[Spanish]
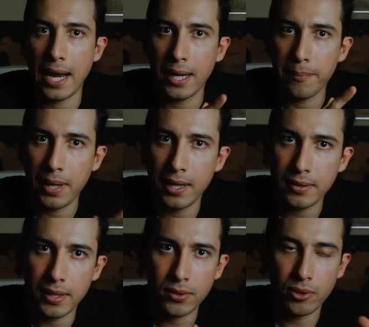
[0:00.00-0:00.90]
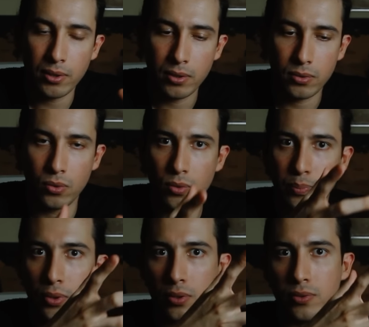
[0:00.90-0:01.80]
alemán de estos
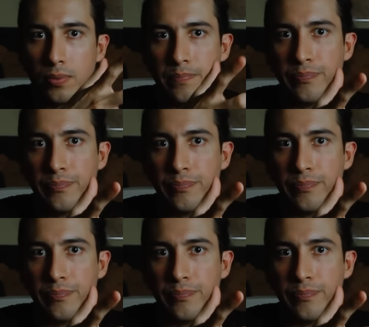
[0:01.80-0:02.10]
grupos